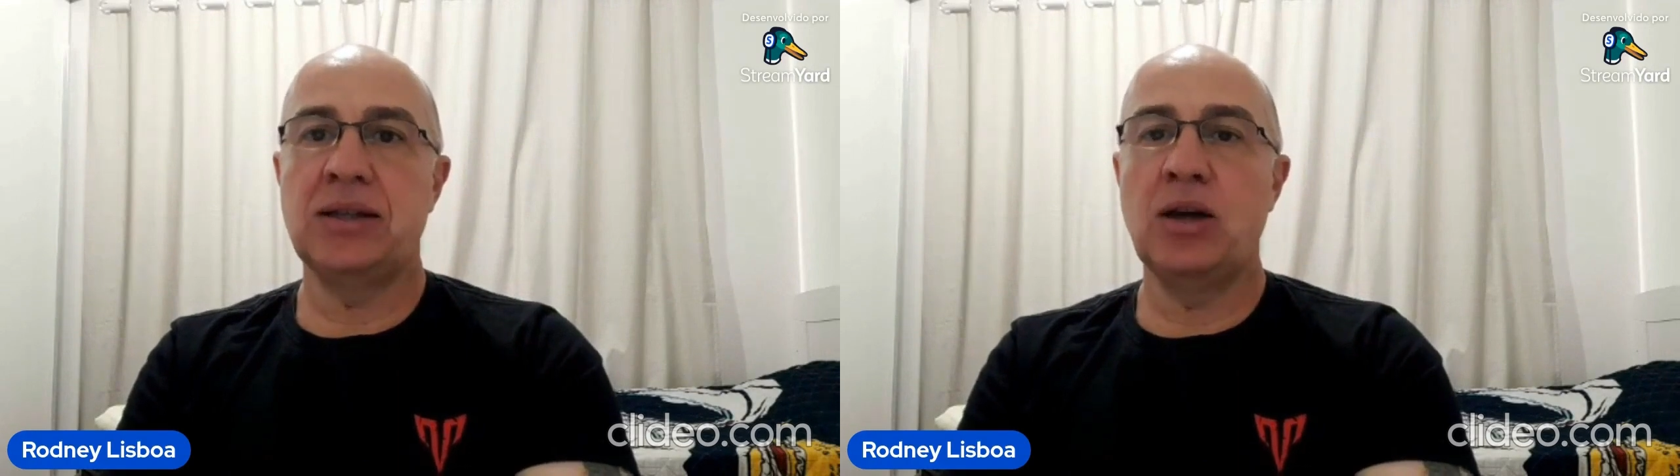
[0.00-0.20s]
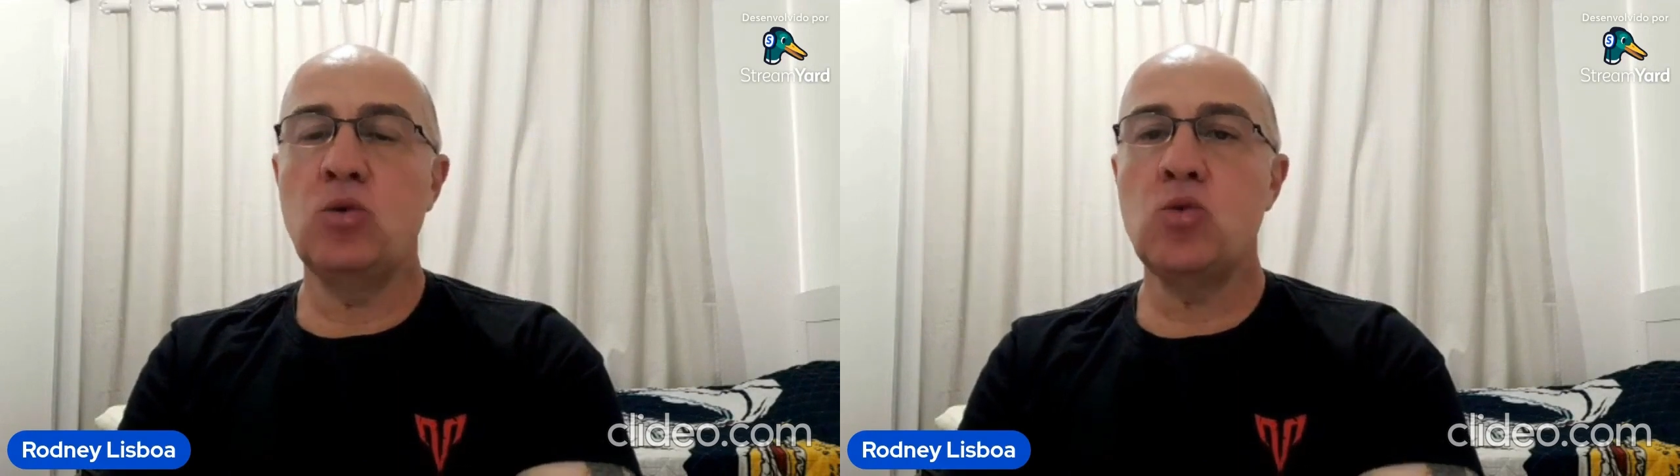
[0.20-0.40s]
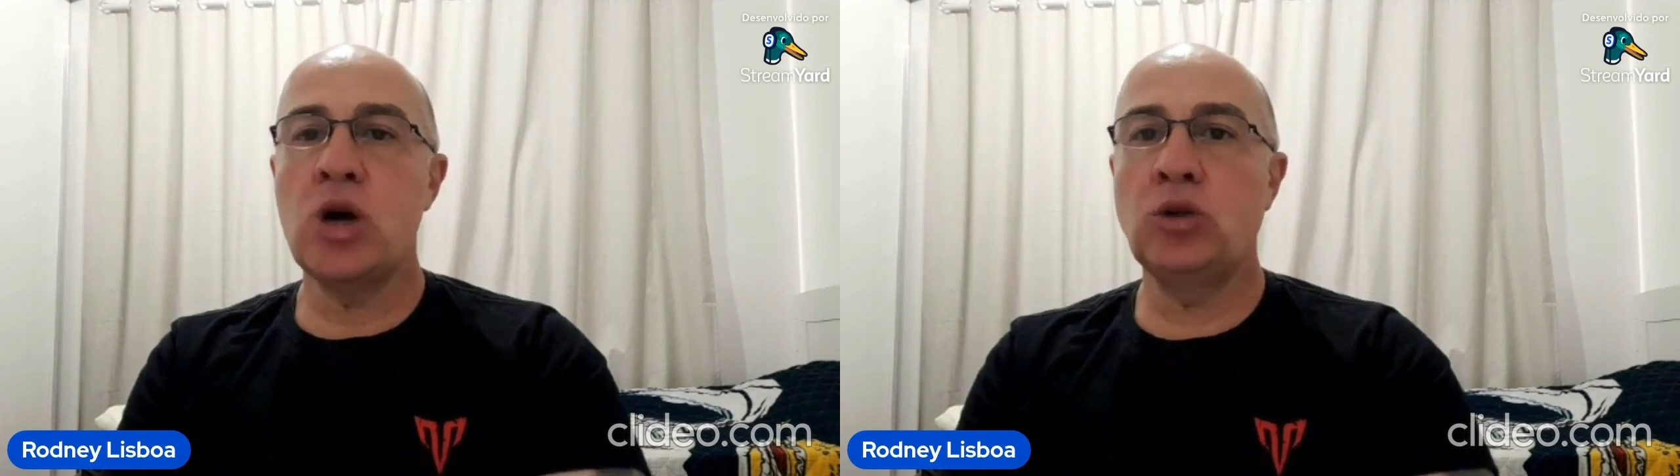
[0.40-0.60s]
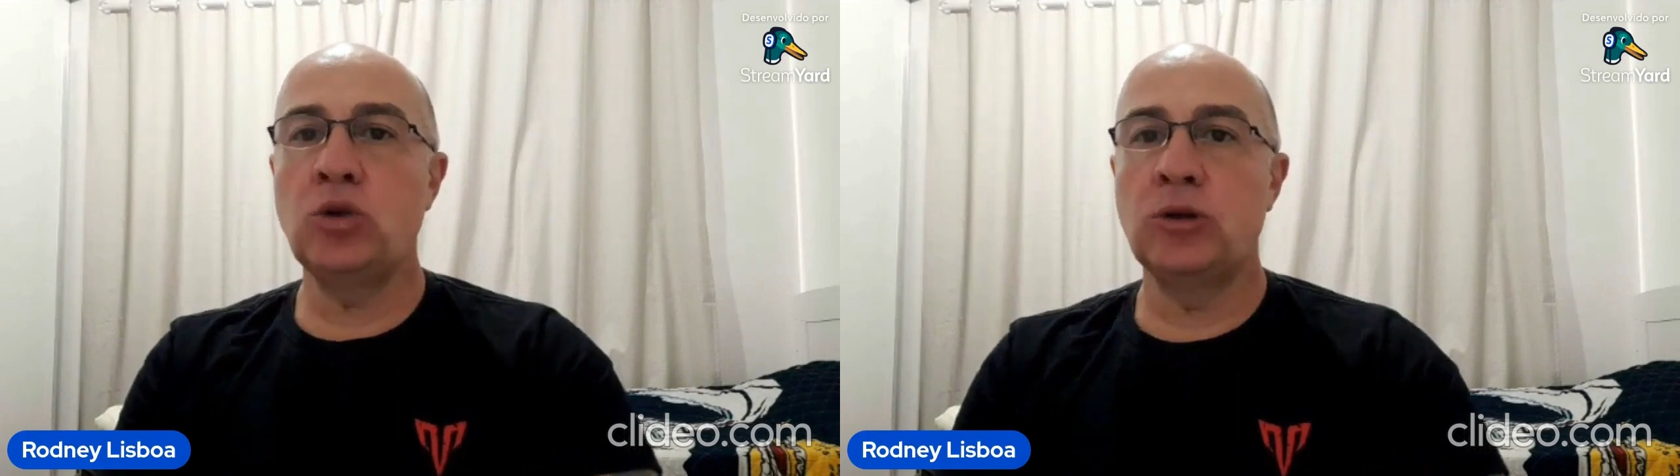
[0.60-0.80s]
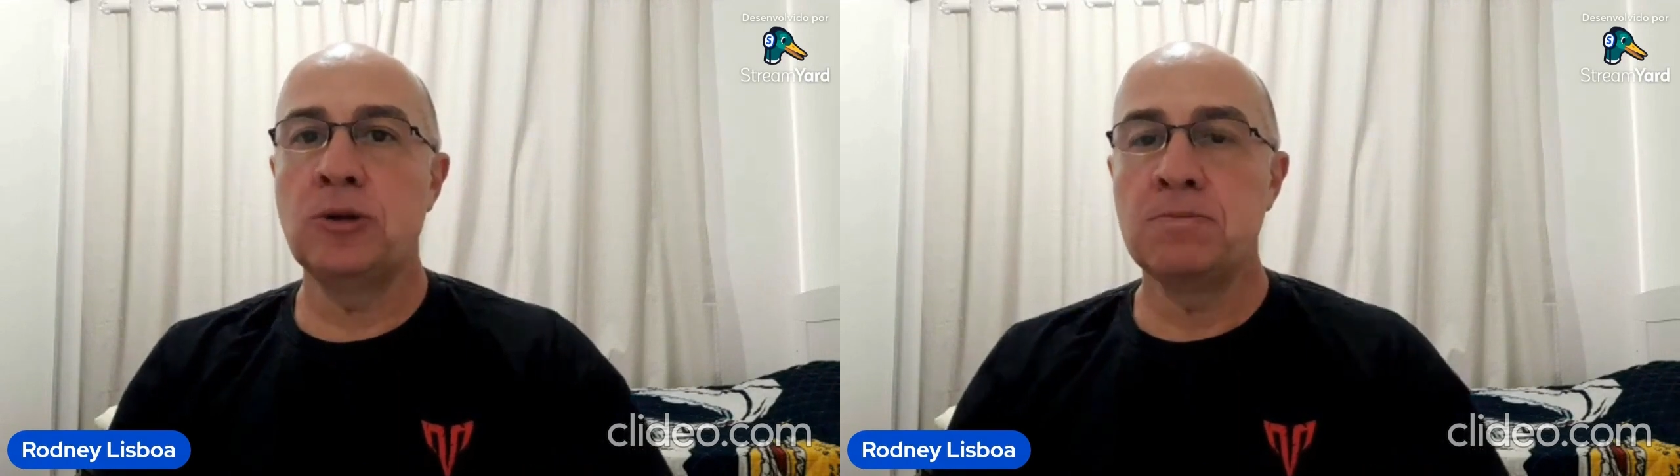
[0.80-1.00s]
Então,
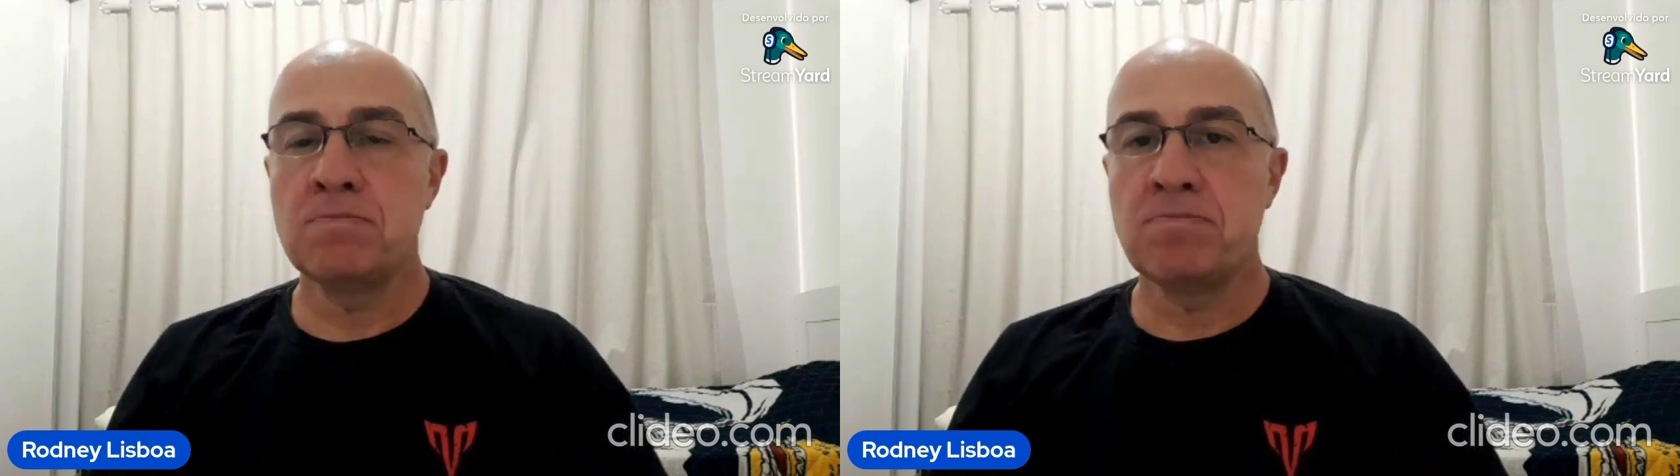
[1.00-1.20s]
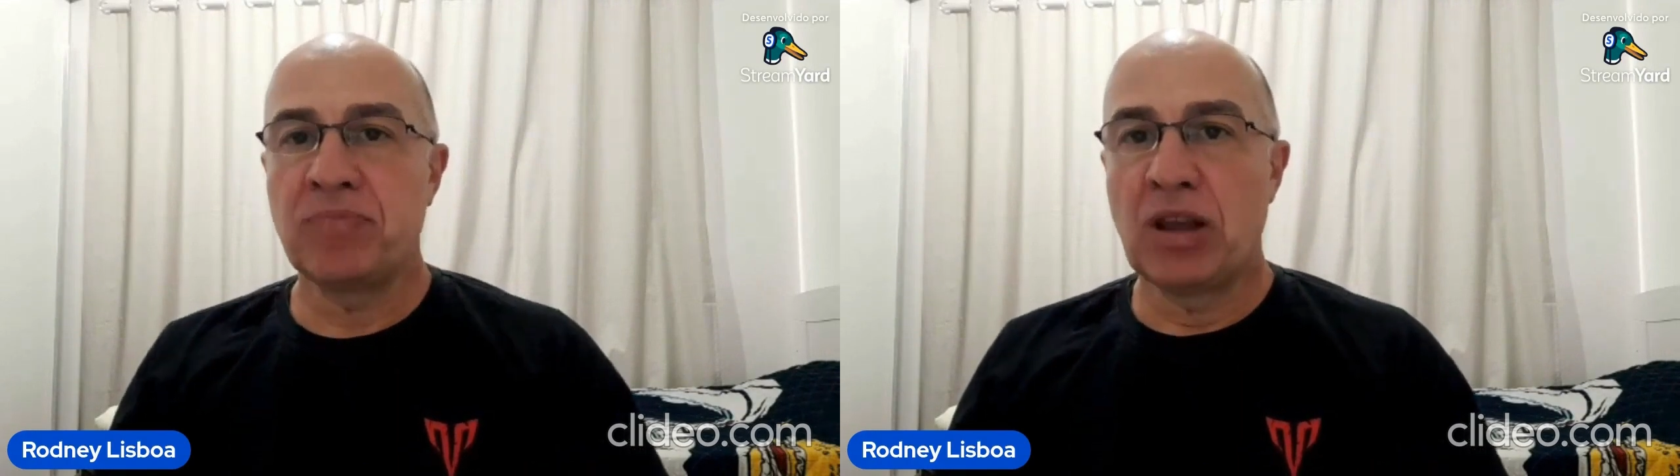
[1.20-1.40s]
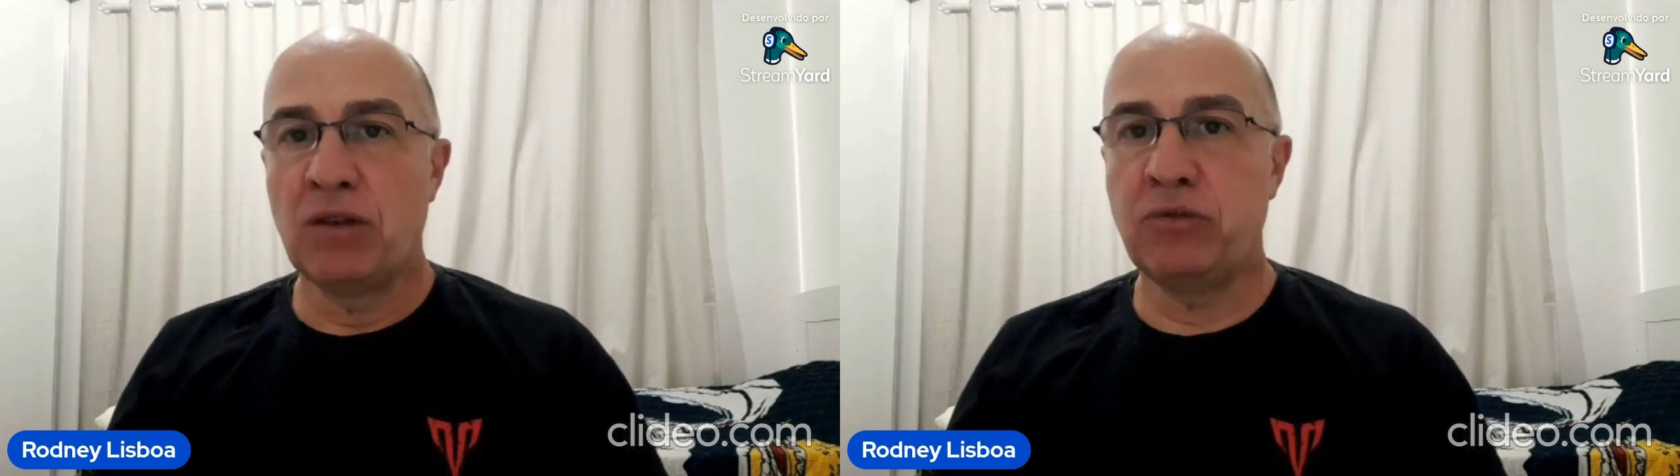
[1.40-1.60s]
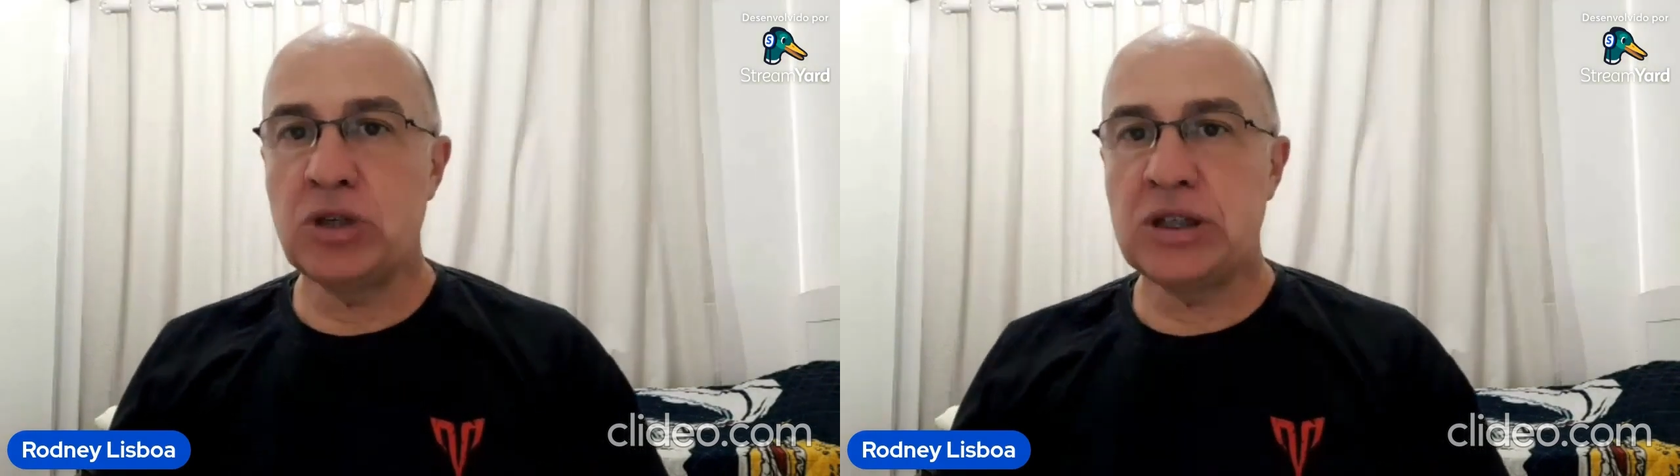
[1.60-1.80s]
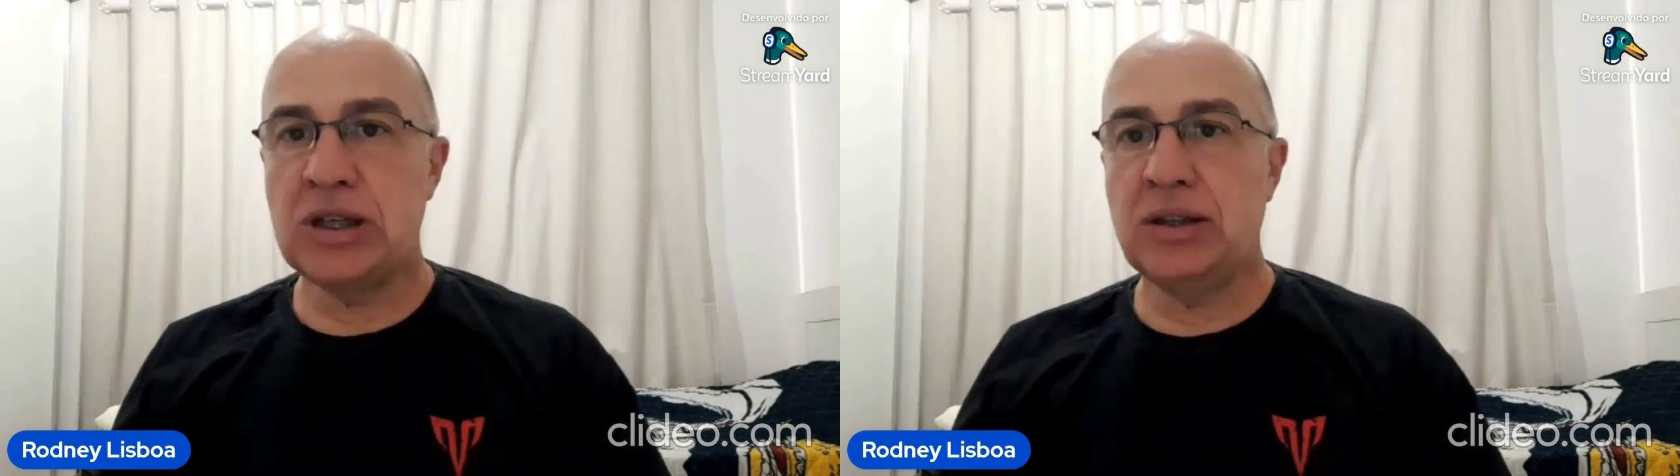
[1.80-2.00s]
quando
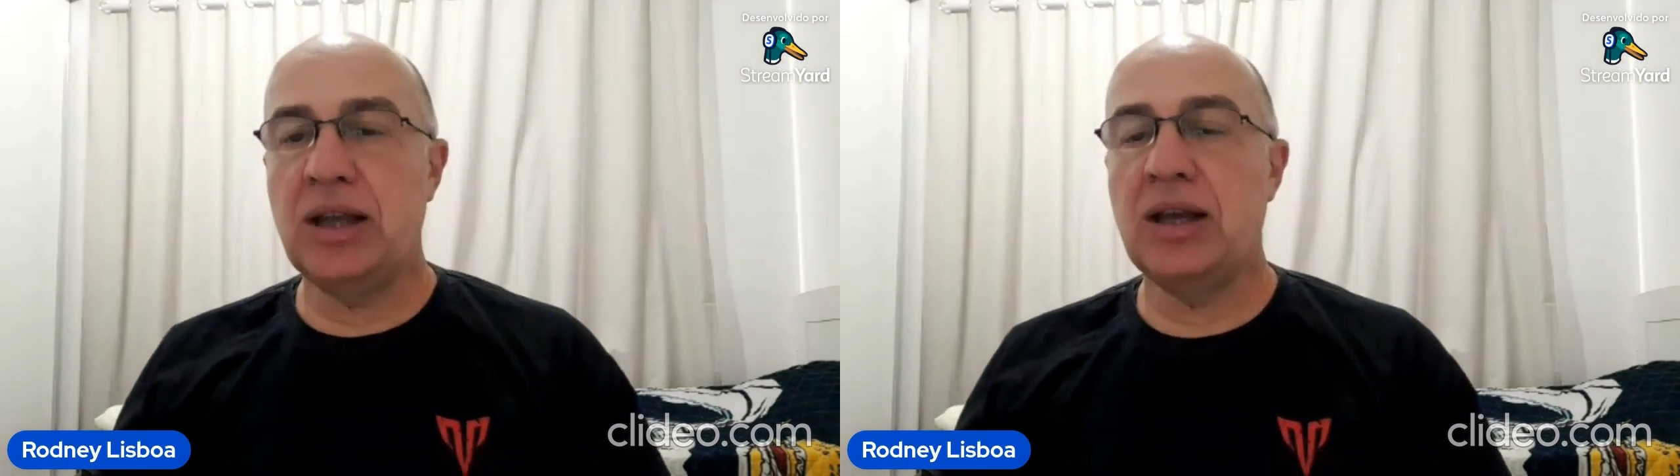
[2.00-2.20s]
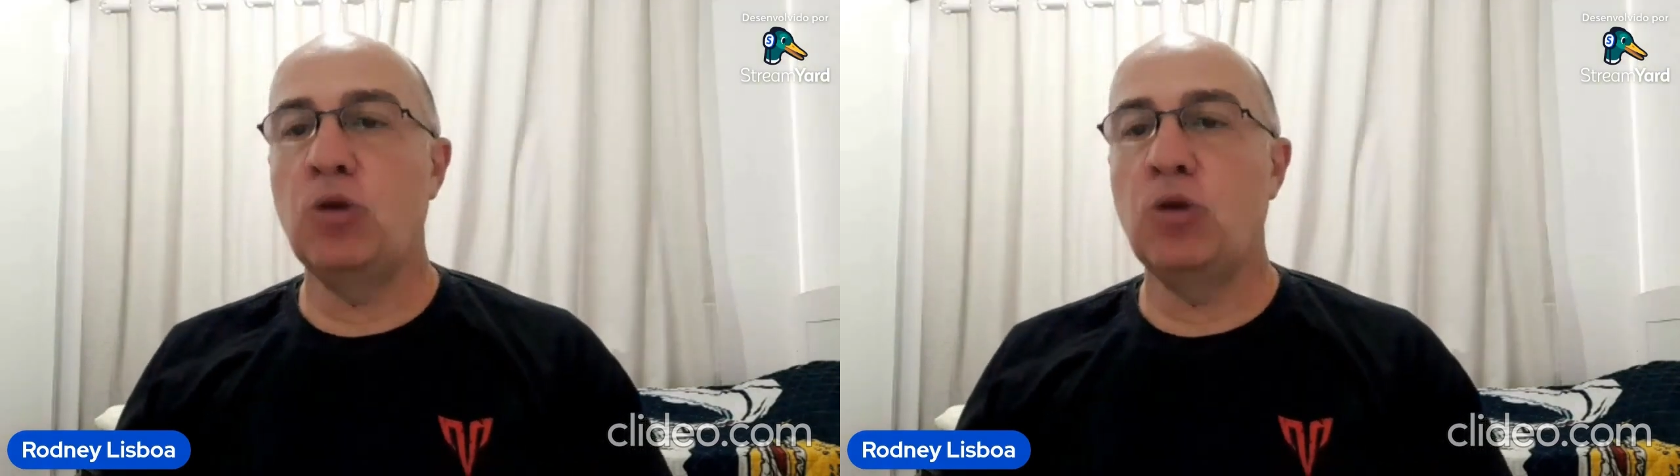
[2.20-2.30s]
você tem a